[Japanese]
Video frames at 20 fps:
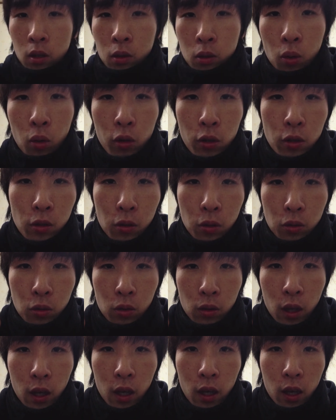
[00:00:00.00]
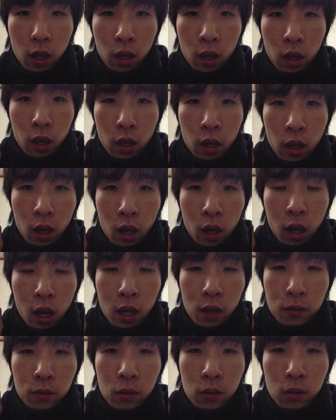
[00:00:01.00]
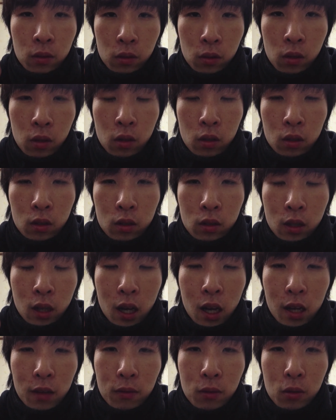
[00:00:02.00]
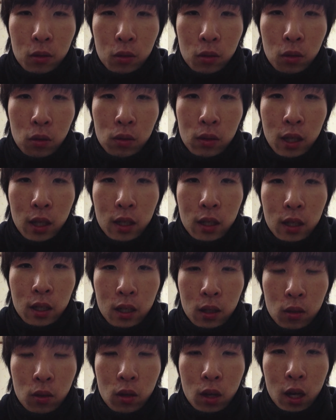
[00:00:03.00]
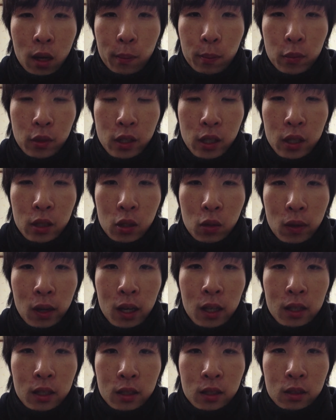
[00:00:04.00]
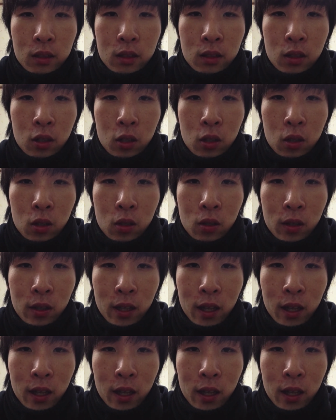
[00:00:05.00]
ということで、えー、iPhone の、iPhone 本体からのアップデートは、これ